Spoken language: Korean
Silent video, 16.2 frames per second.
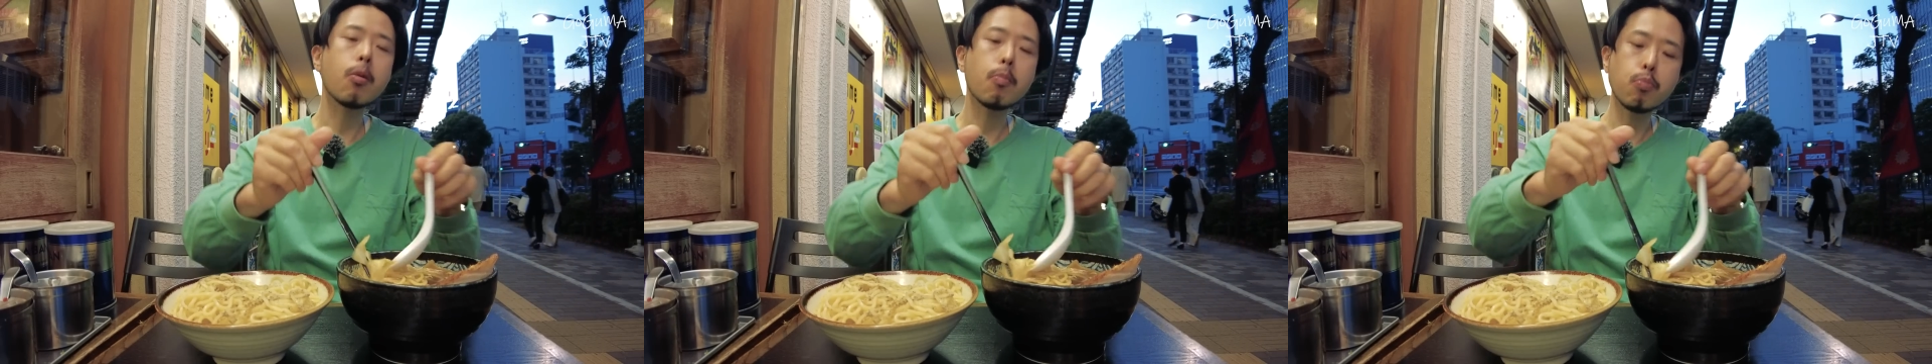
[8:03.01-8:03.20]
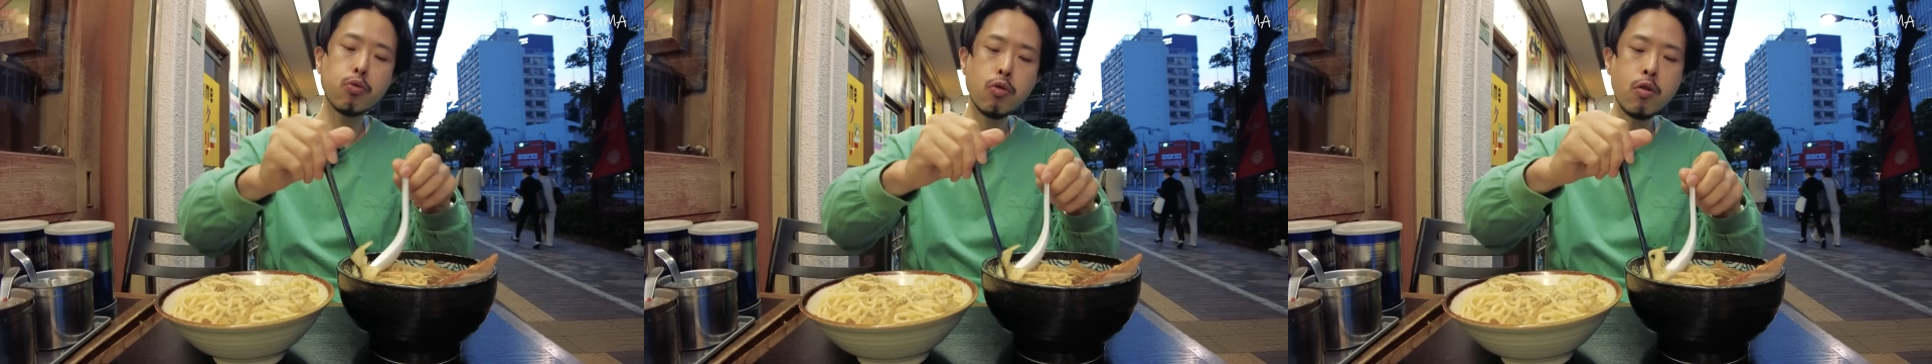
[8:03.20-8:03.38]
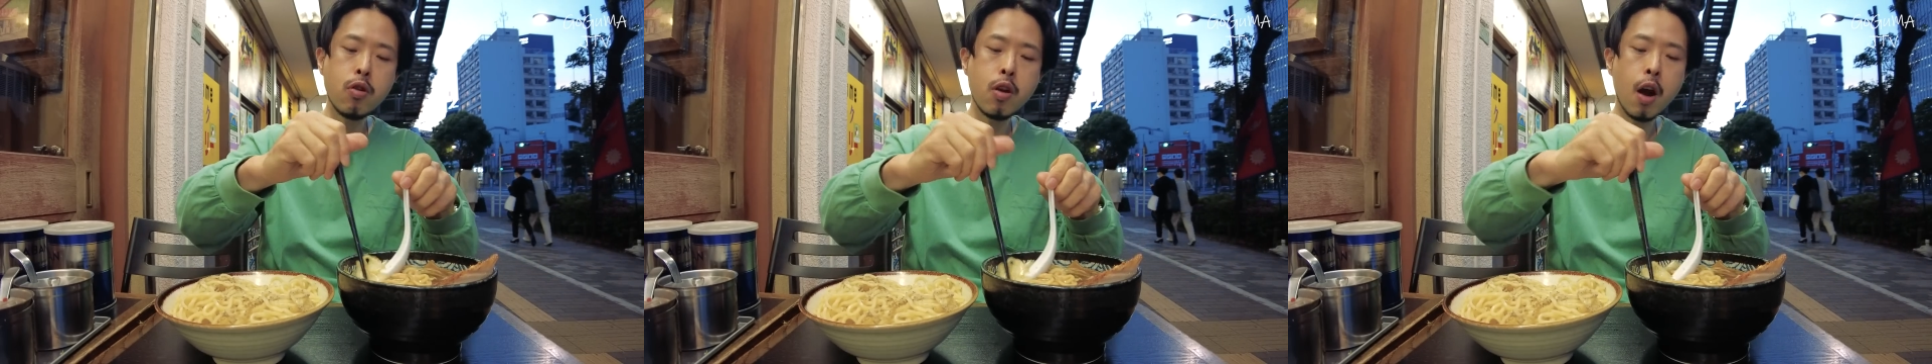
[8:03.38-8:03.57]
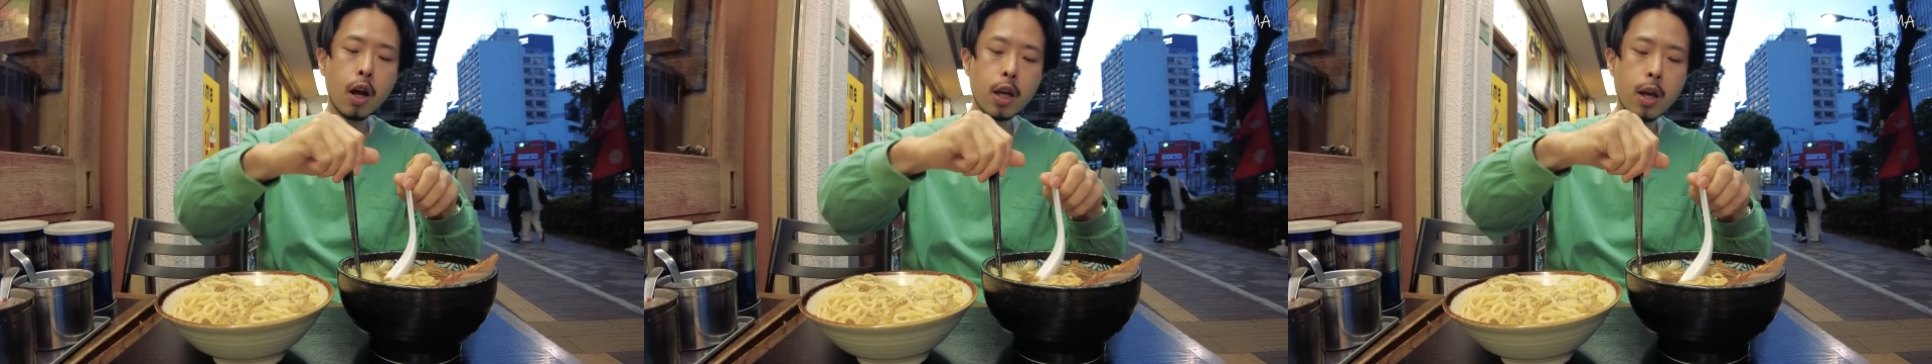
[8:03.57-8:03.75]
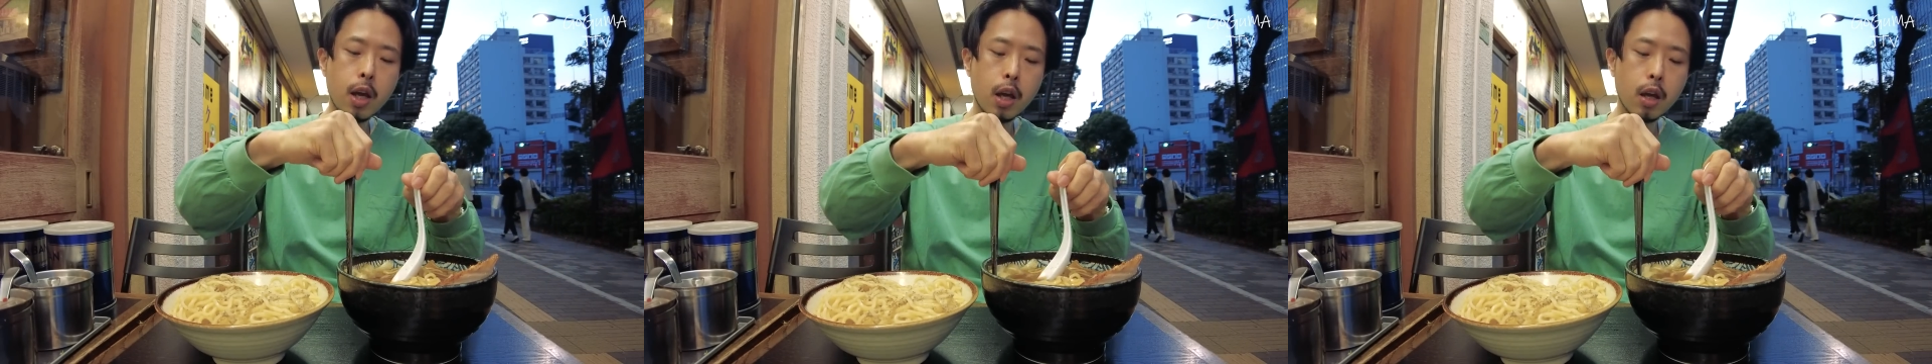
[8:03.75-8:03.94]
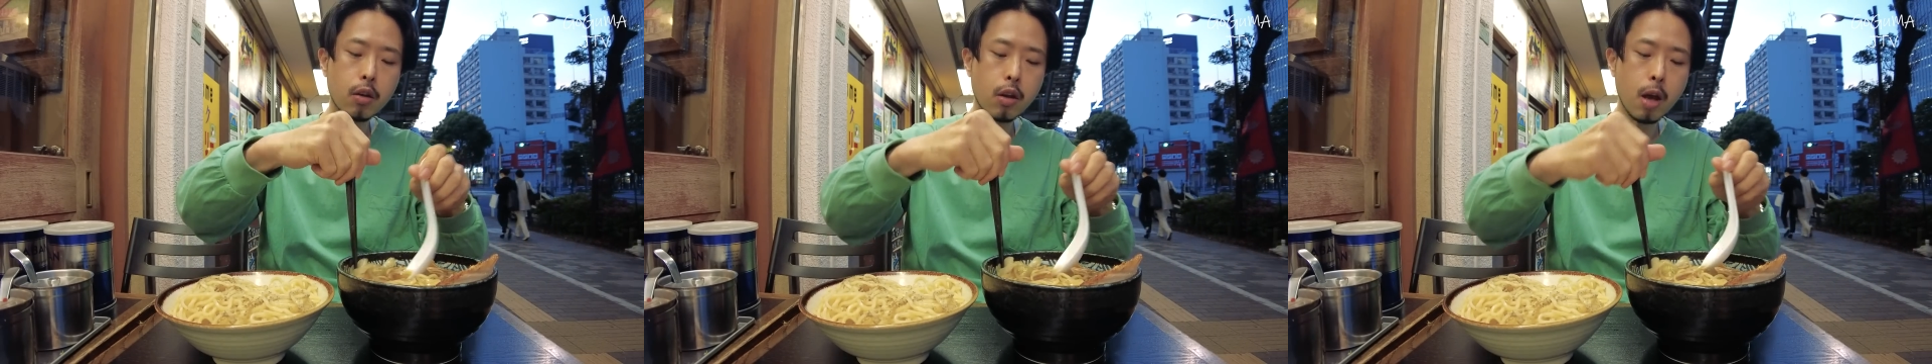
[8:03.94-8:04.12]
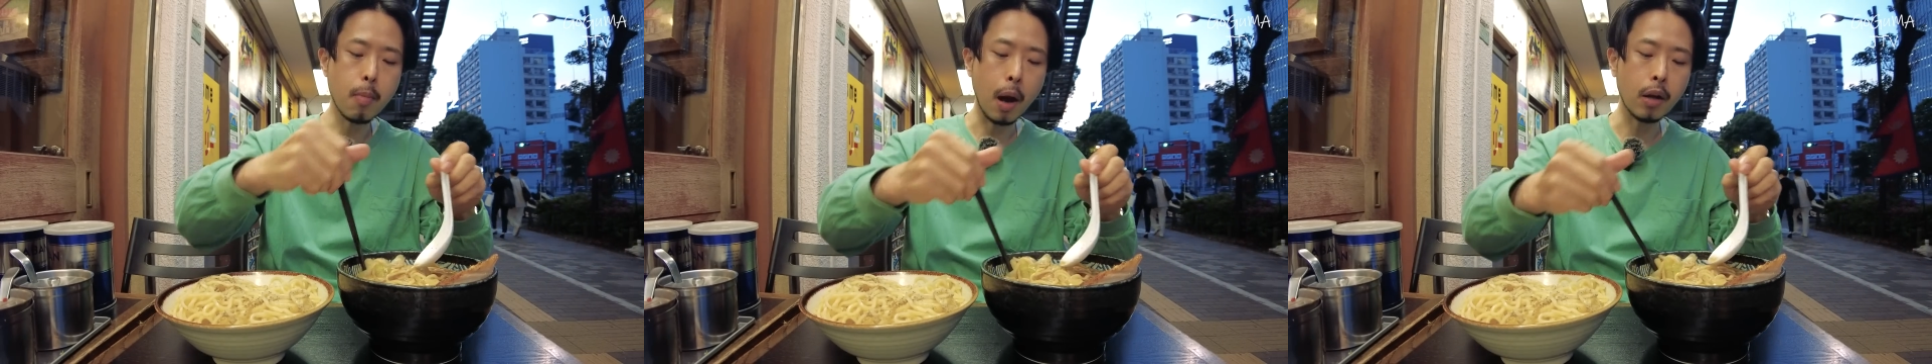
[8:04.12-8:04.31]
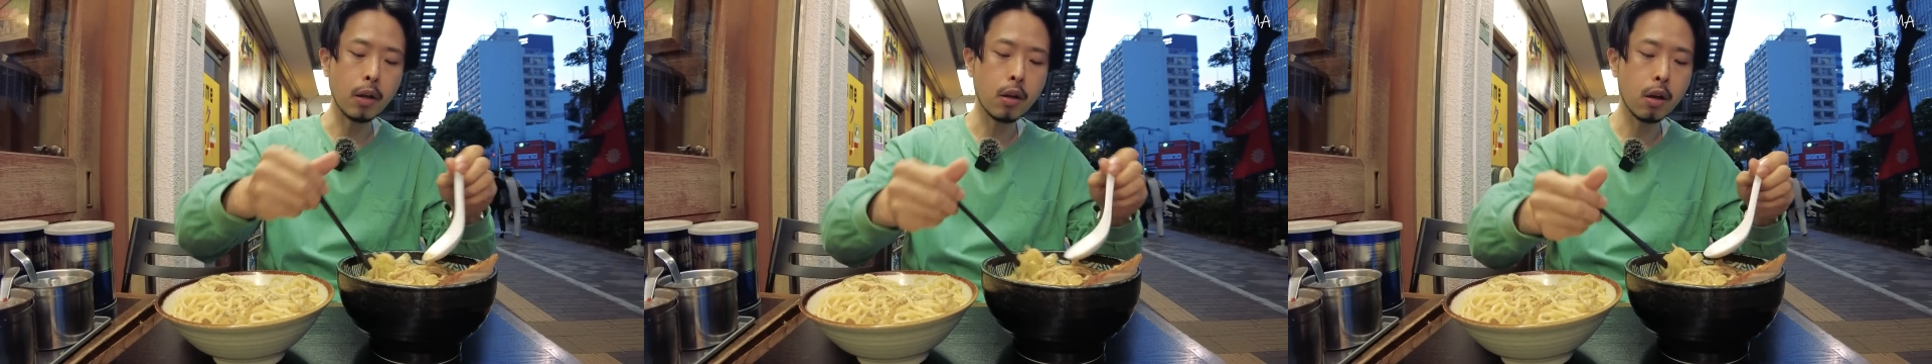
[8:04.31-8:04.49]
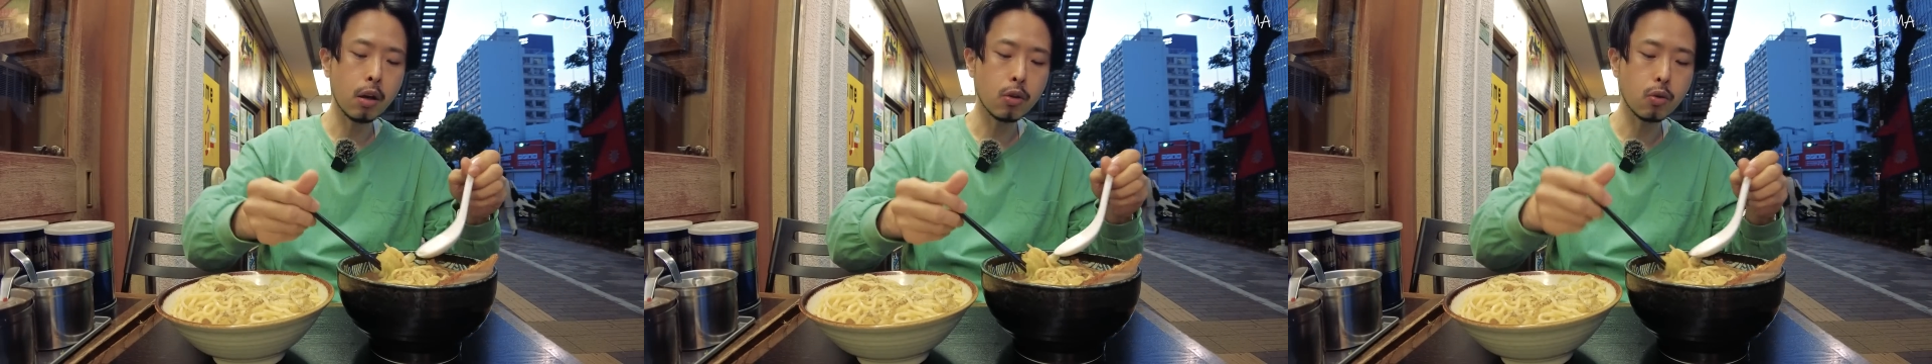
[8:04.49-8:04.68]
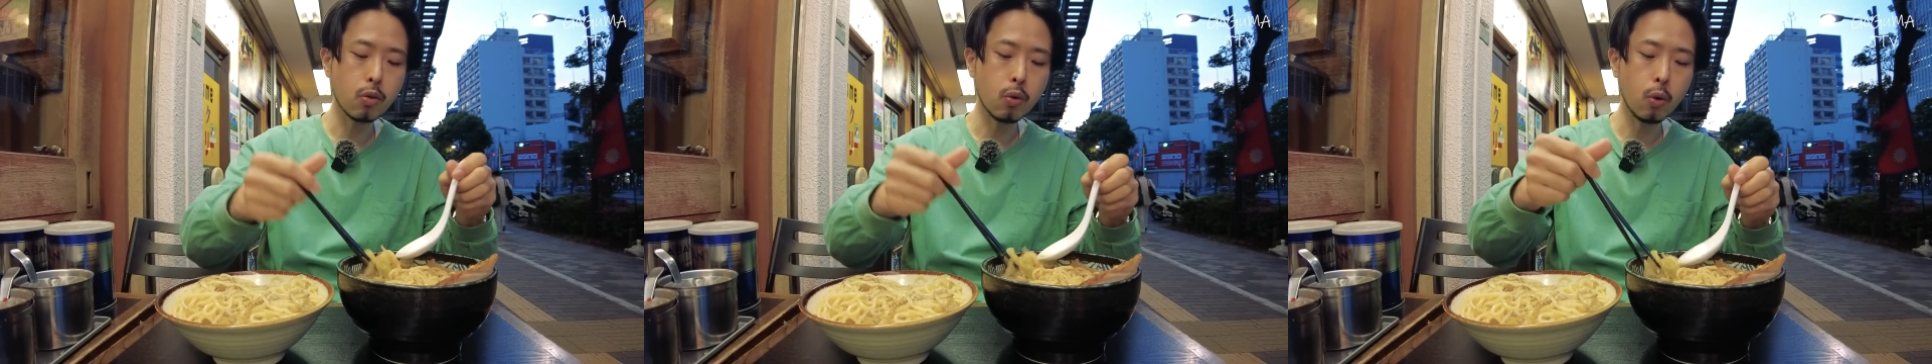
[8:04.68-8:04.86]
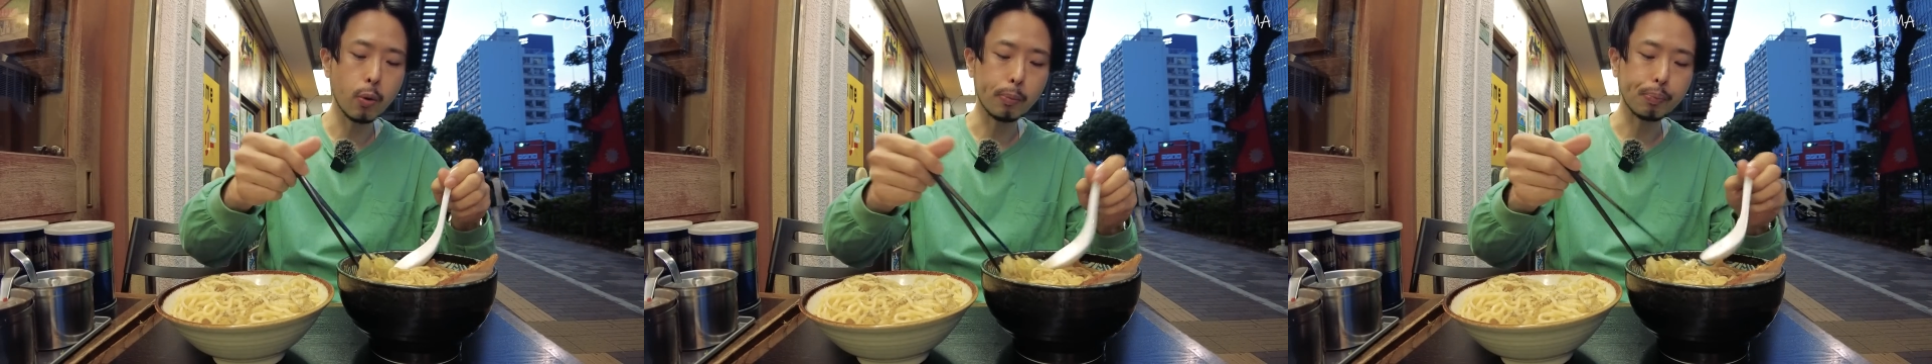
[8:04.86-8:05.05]
불향이 꽤 많이
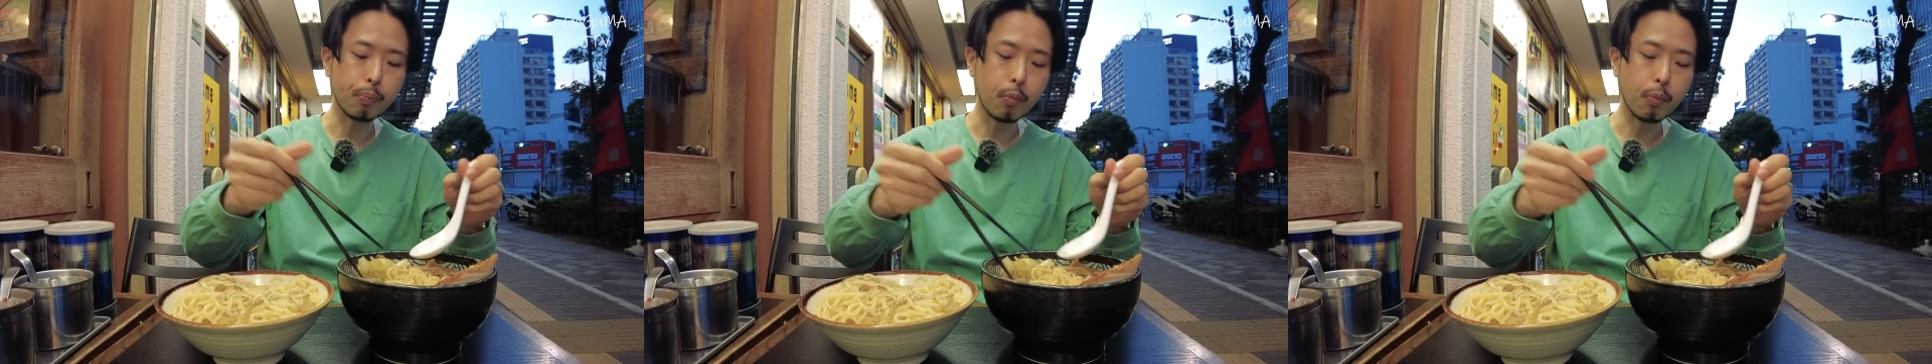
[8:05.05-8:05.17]
나가지고